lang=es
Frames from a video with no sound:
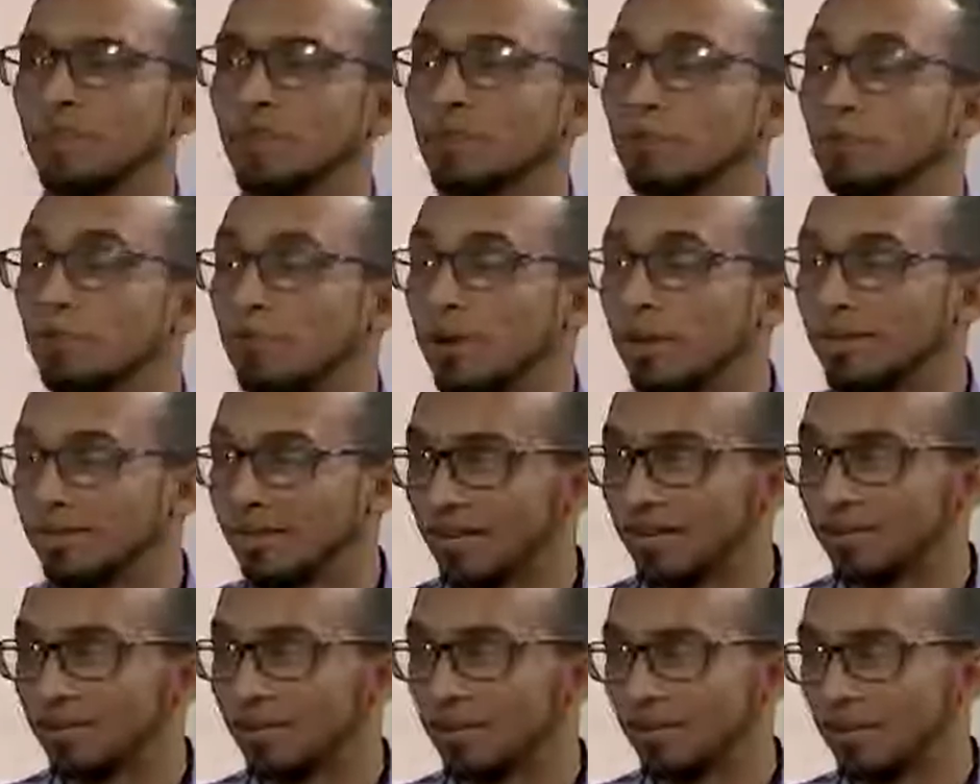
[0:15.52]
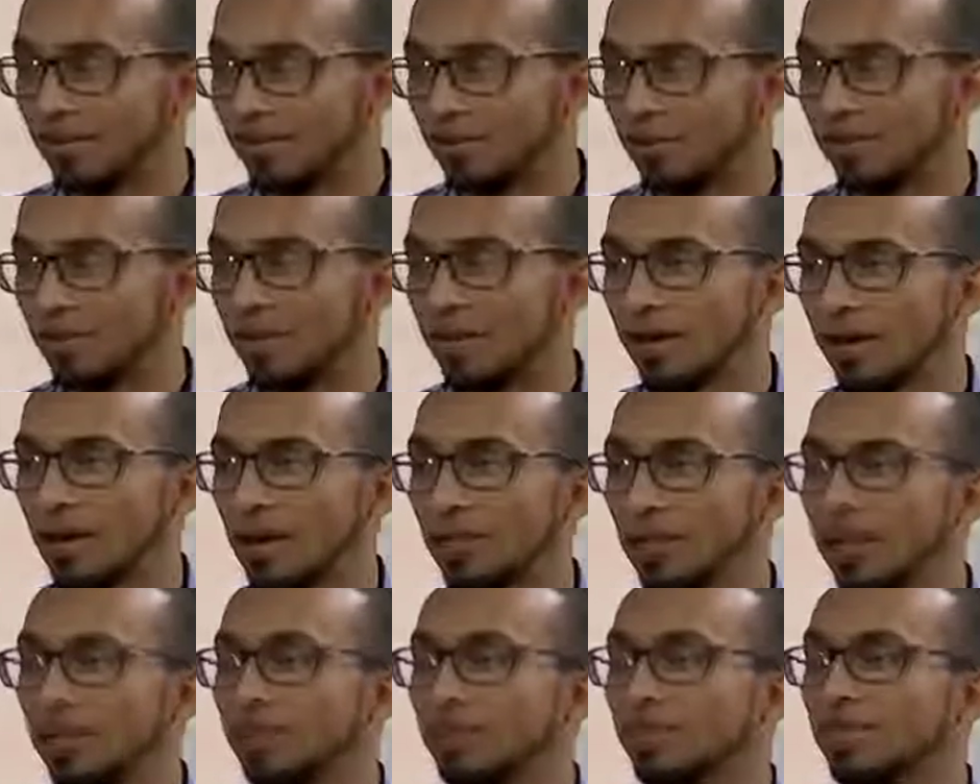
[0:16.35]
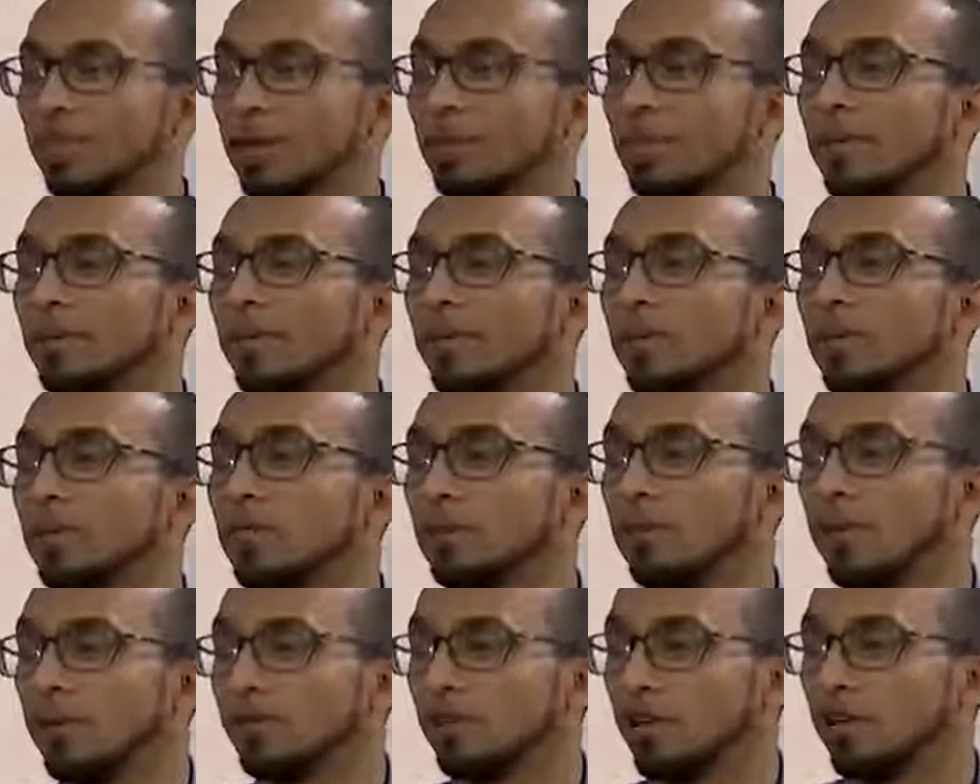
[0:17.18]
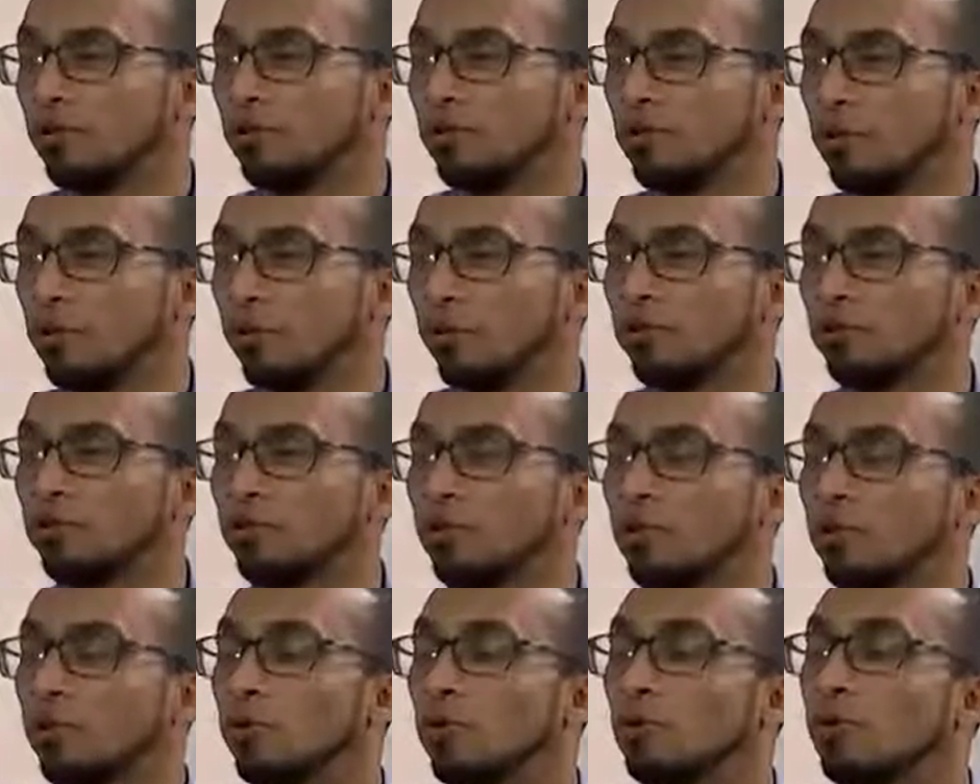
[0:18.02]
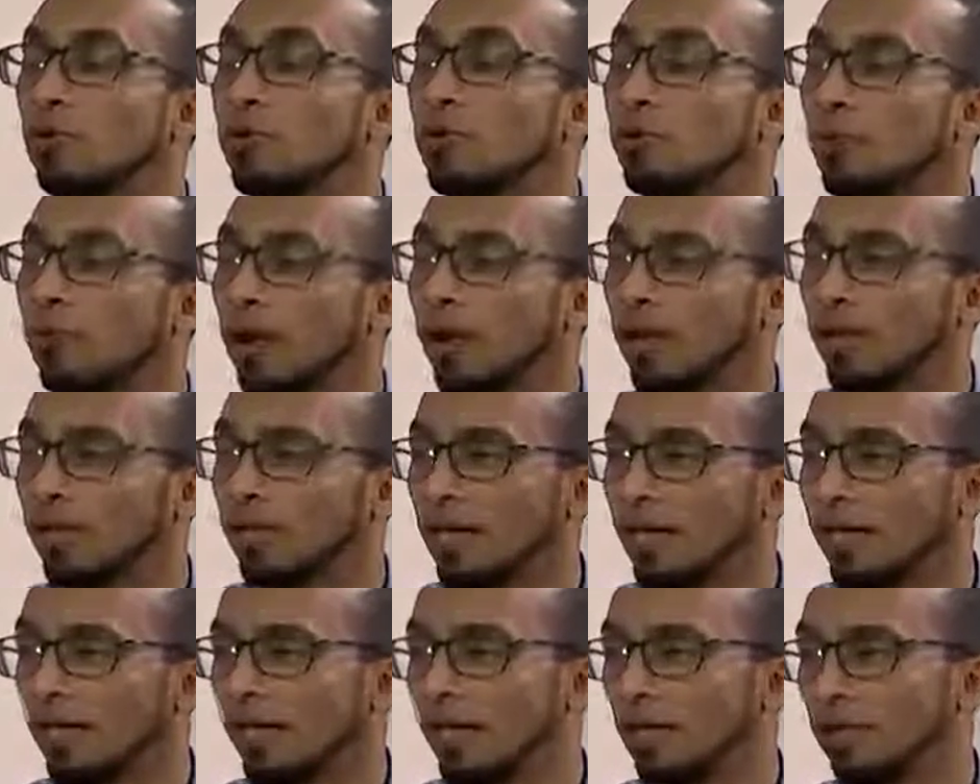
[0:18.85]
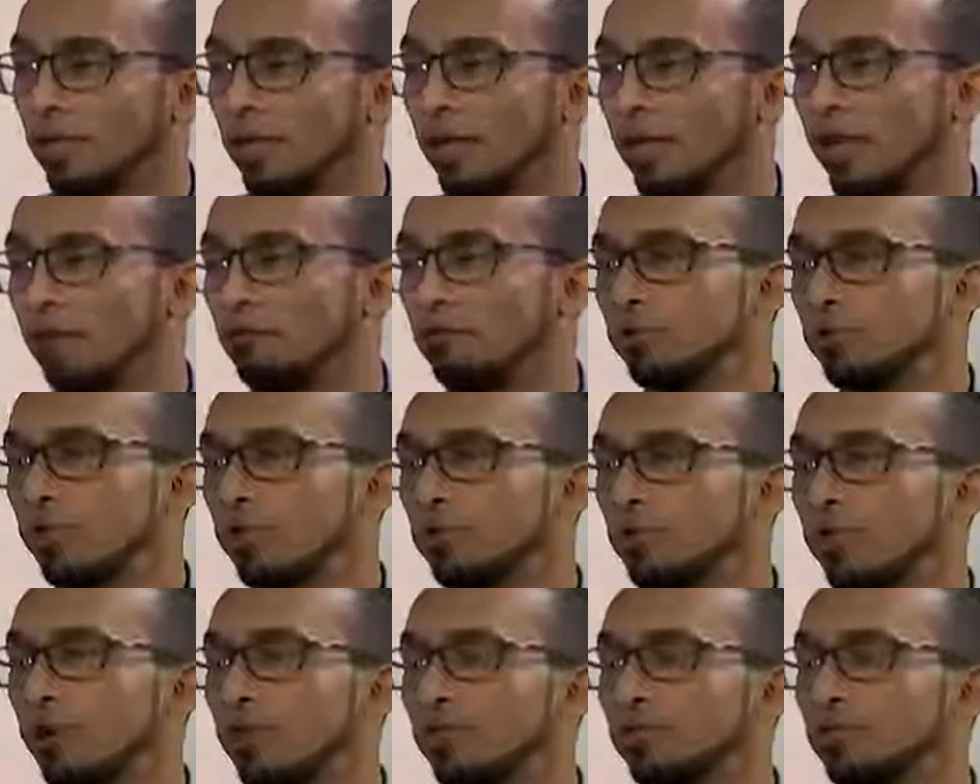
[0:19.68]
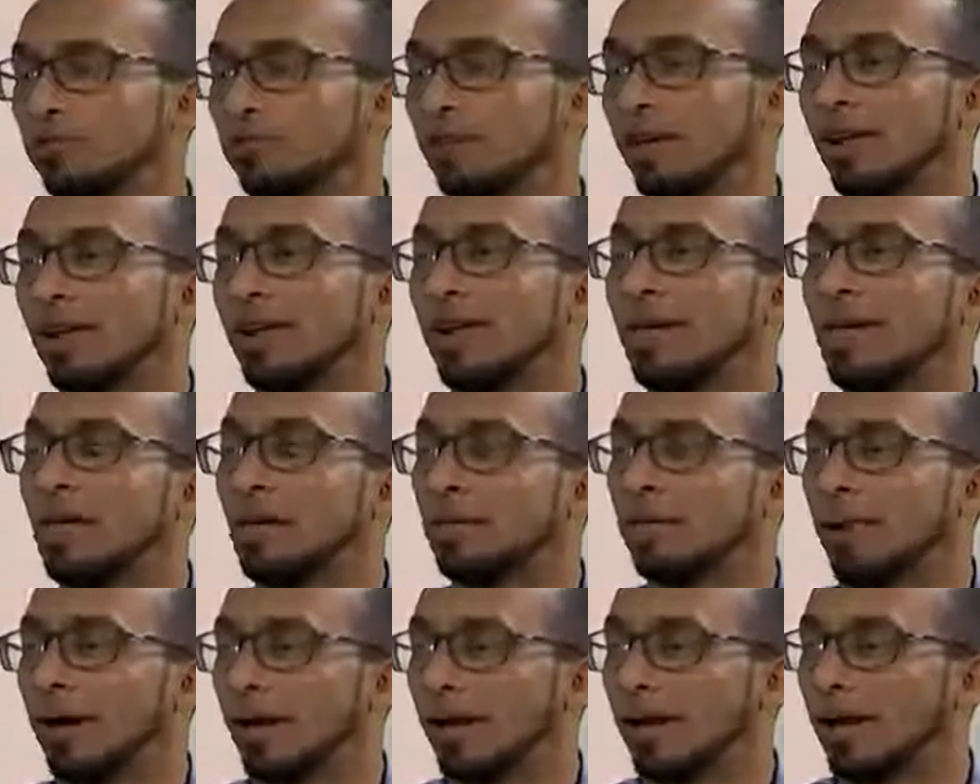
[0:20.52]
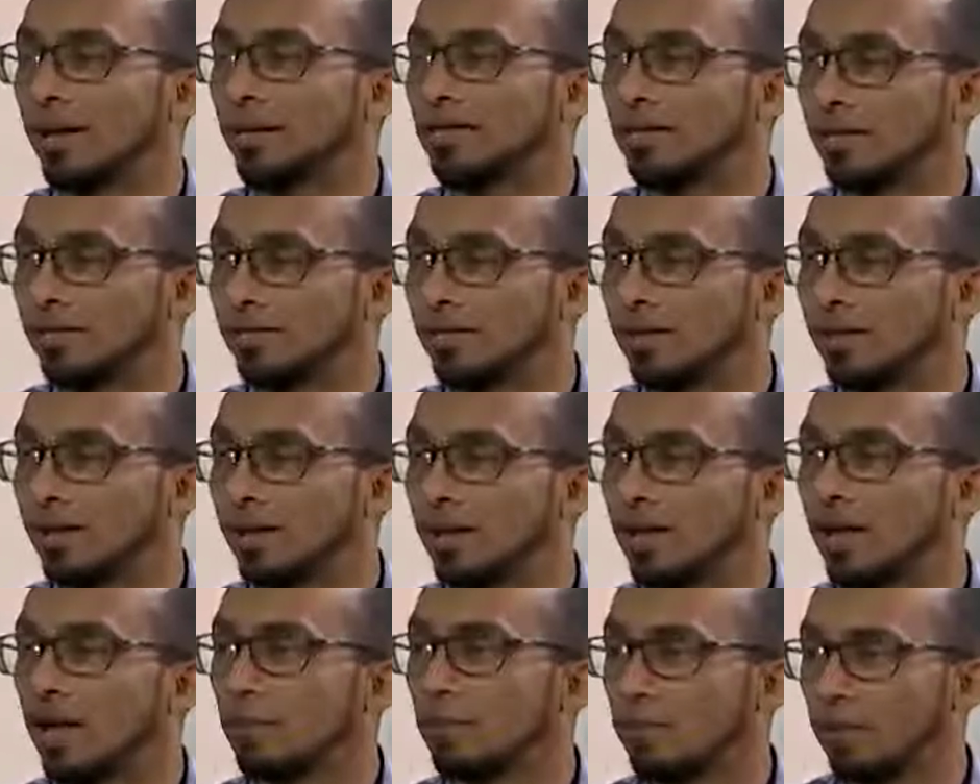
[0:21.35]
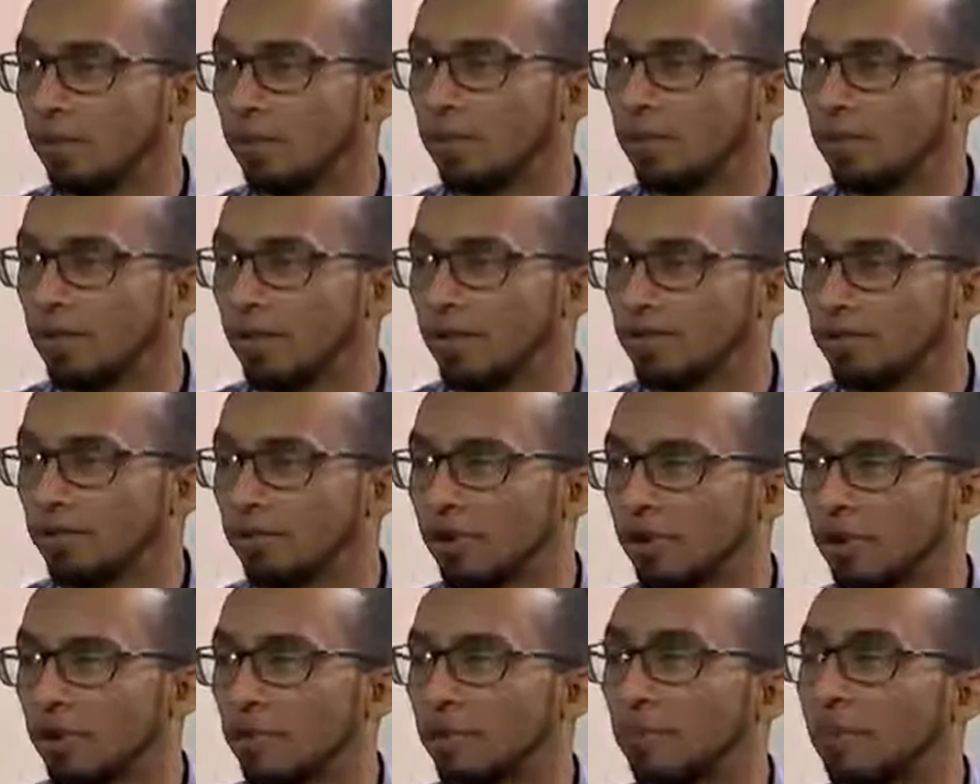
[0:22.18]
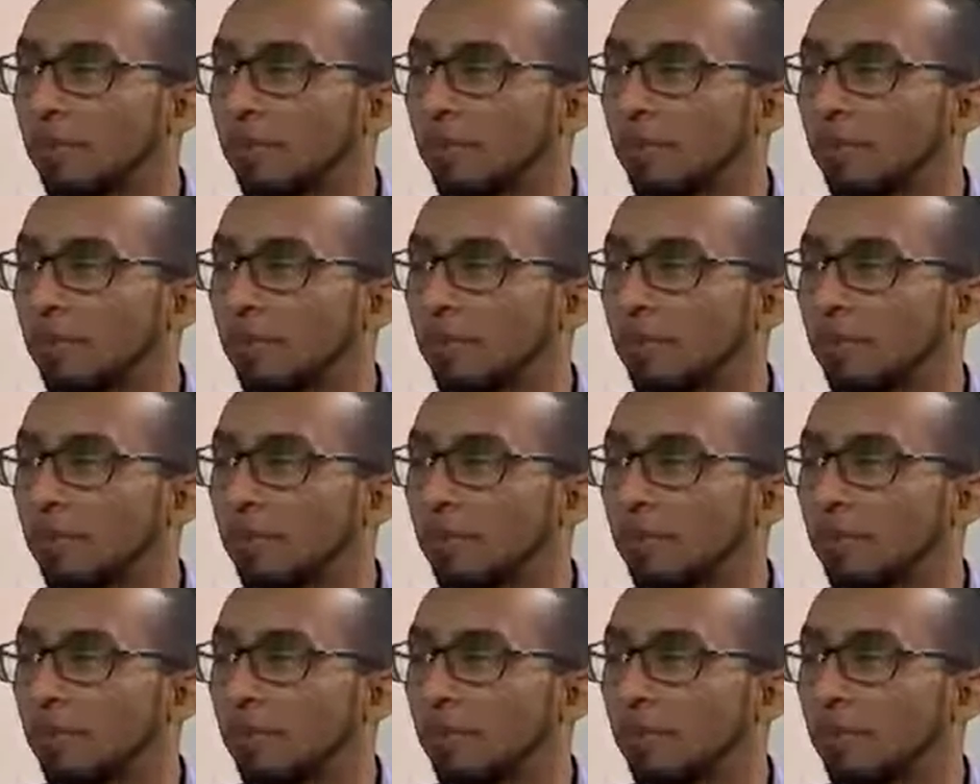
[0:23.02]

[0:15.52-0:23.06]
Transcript: Un placer tenerte hoy acá. Precisamente conversar un poco sobre un nuevo plan que ha girado el Ejecutivo Nacional para atender al pueblo venezolano.